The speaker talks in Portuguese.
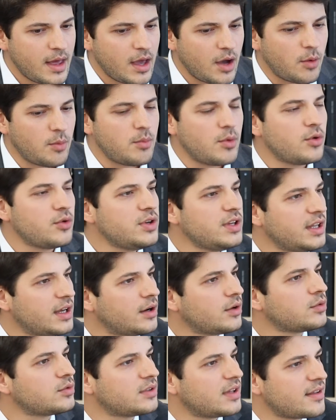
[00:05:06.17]
é uma
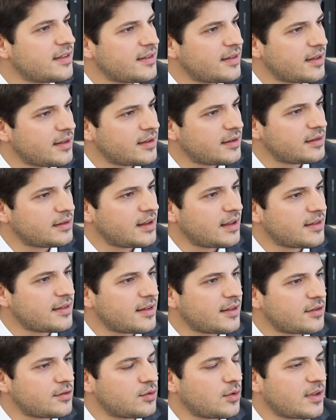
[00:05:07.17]
união desse,
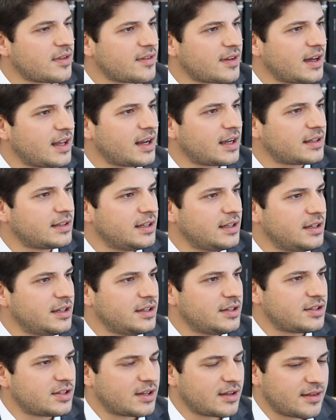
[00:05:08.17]
dessas duas
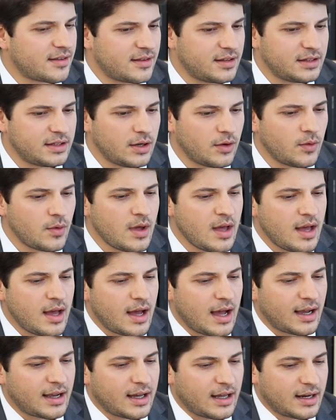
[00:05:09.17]
características. Então,
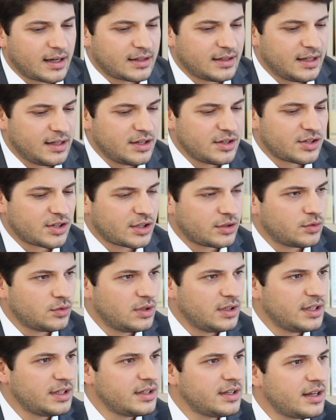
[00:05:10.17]
a característica do
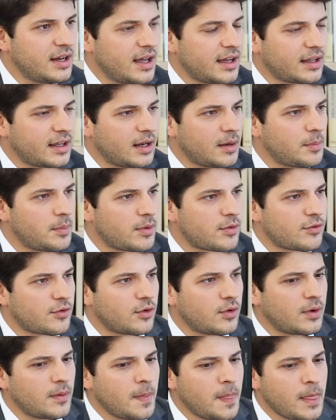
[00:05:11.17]
líder é aquela
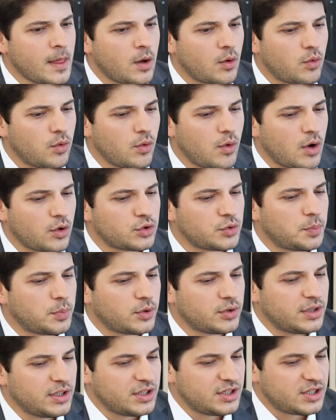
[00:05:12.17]
pessoa com alto
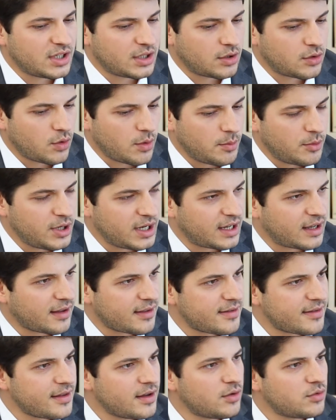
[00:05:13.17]
poder de
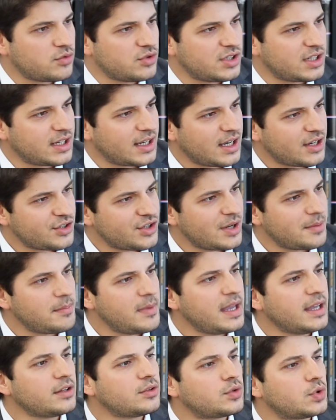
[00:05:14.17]
comunicação, de
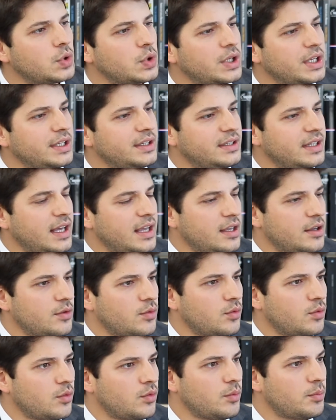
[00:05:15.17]
engajamento, que tem
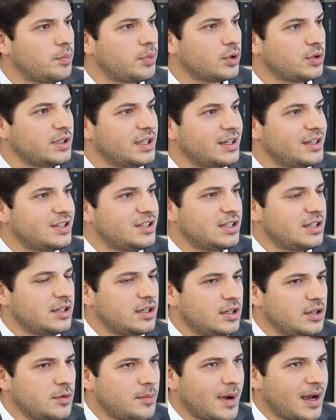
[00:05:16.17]
um, um poder de,
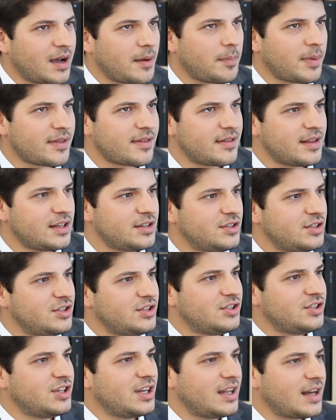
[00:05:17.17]
e uma capacidade
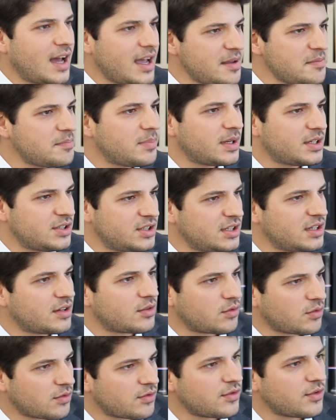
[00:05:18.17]
de gerar empatia
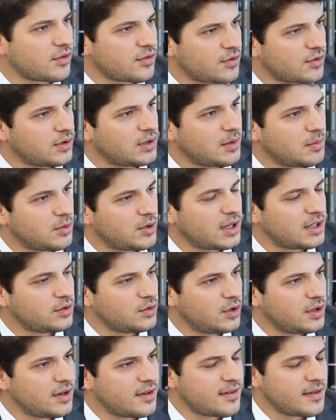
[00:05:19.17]
com seus
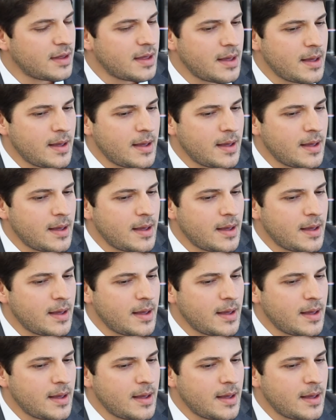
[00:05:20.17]
colaboradores.